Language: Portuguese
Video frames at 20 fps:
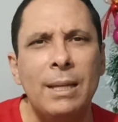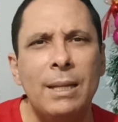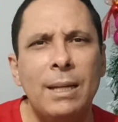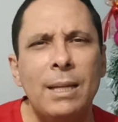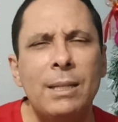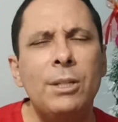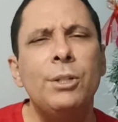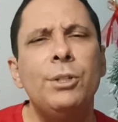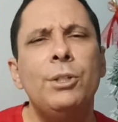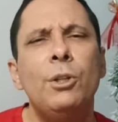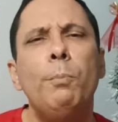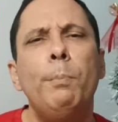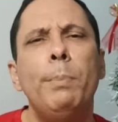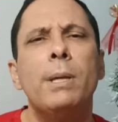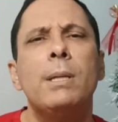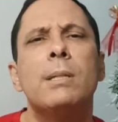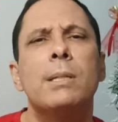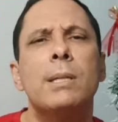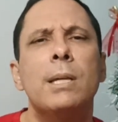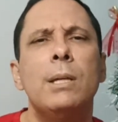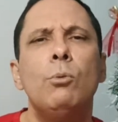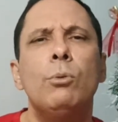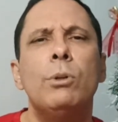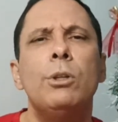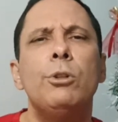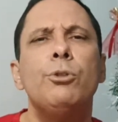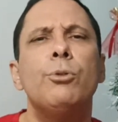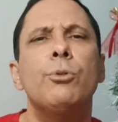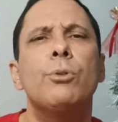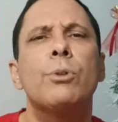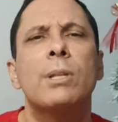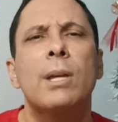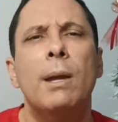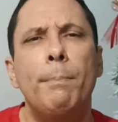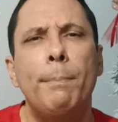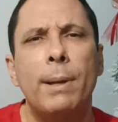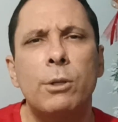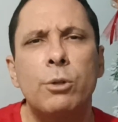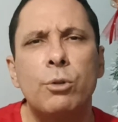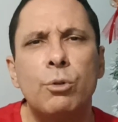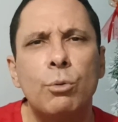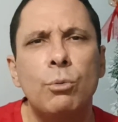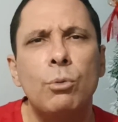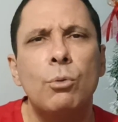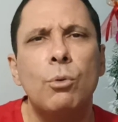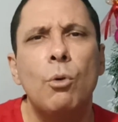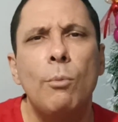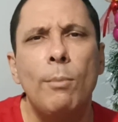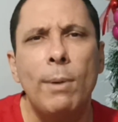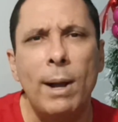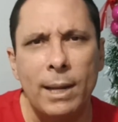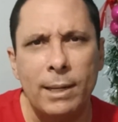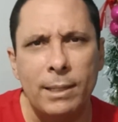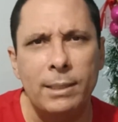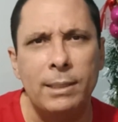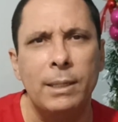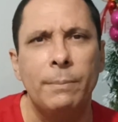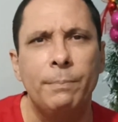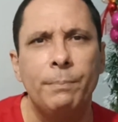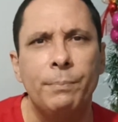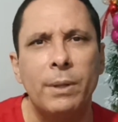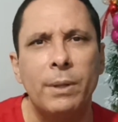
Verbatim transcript: Nesse dia eu pensei o que José passou com Maria.